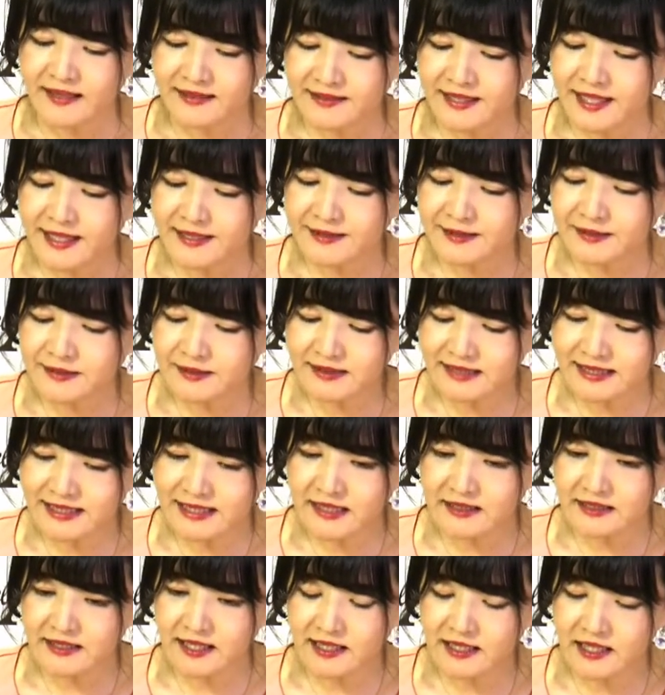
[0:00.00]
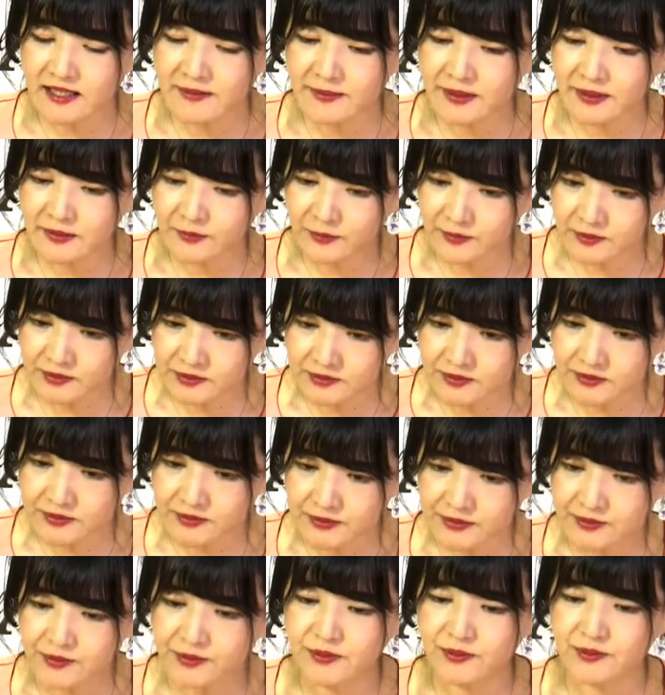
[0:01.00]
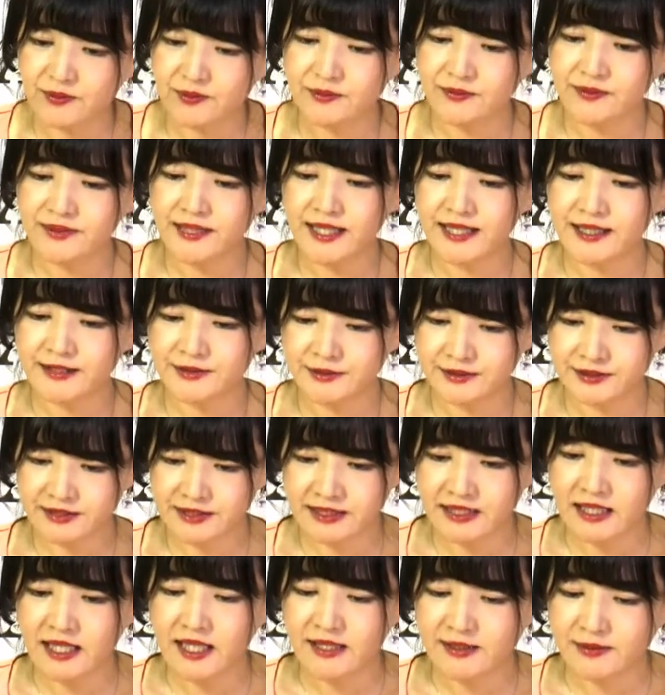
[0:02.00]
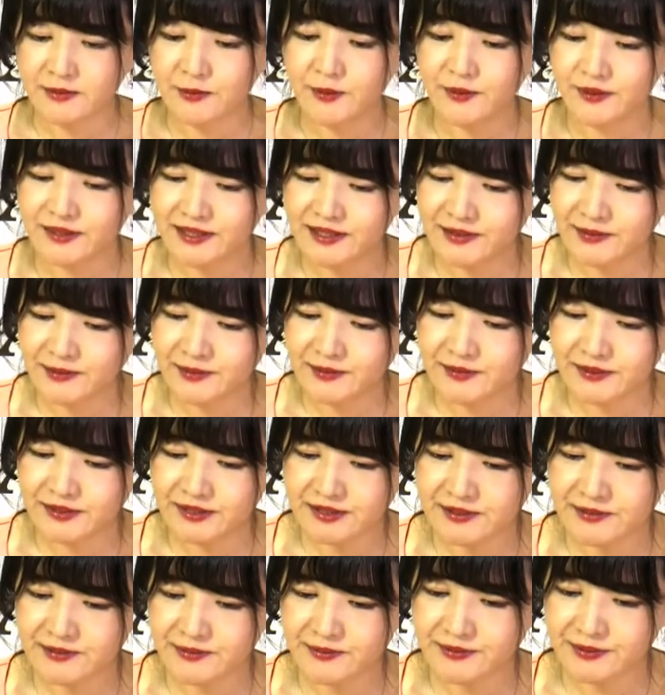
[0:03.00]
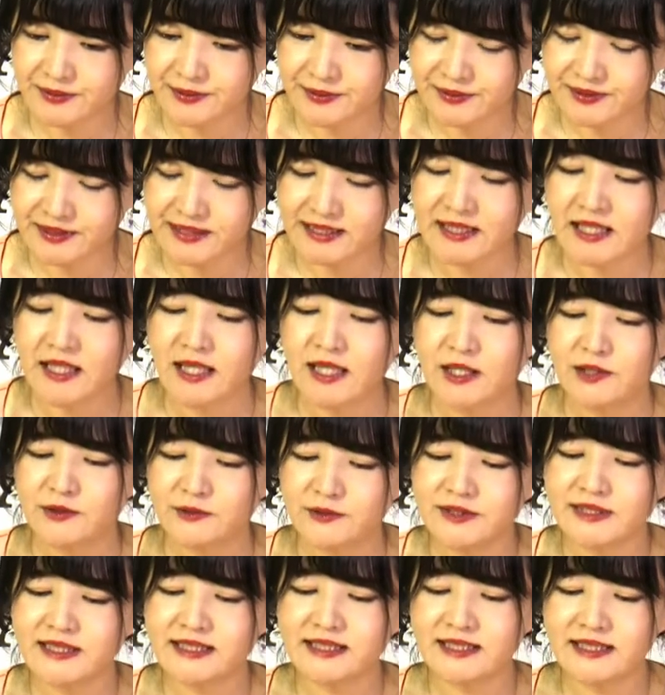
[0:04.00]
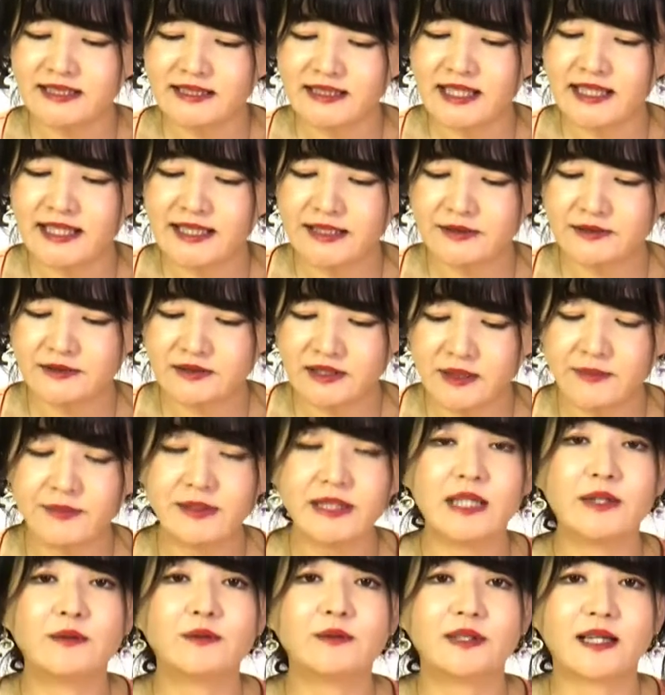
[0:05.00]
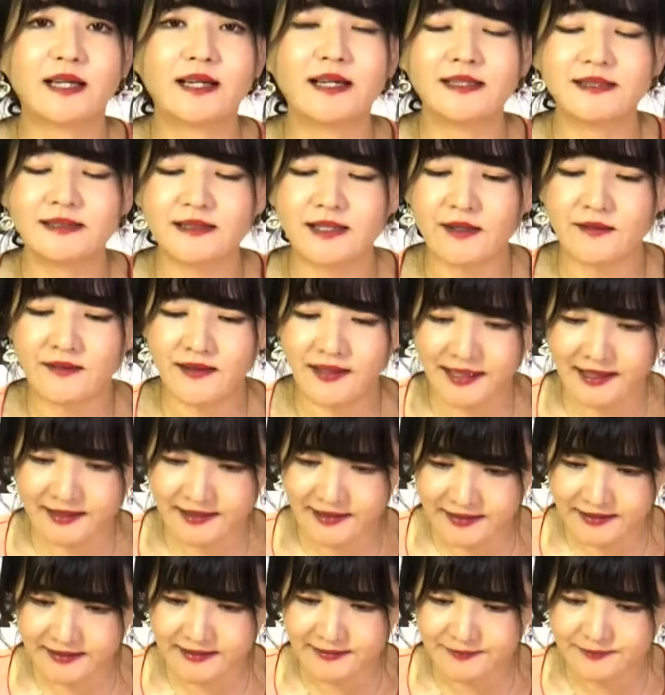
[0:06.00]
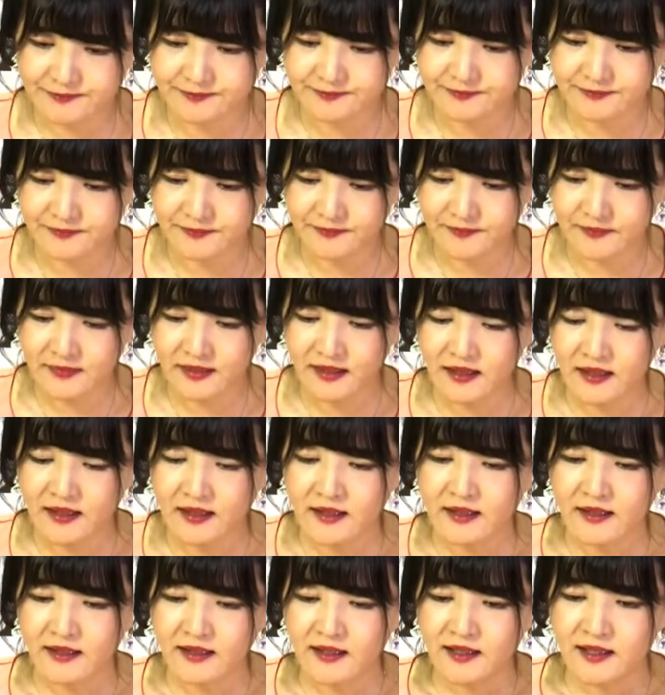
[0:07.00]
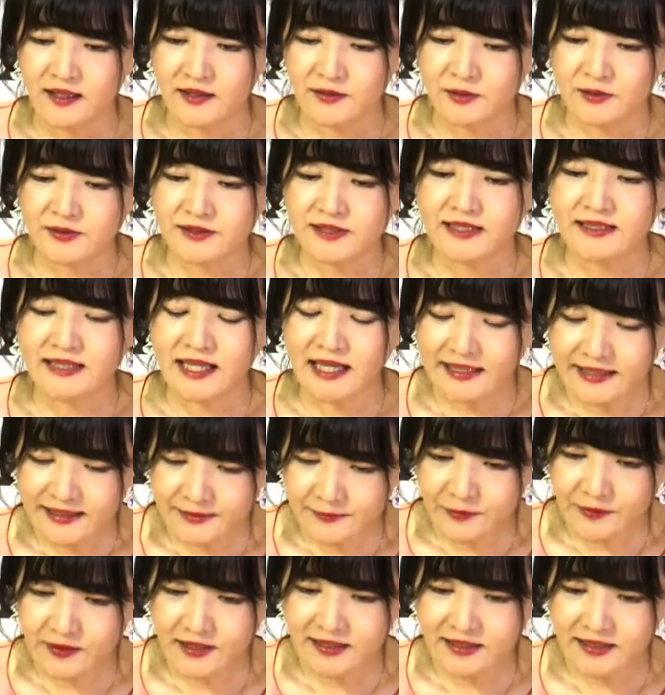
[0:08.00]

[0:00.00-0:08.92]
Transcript: 誠実に生きていればこそ世を憂えるし、動員法師のように雨季に耐えぬ涙を流したわけです。そして誰も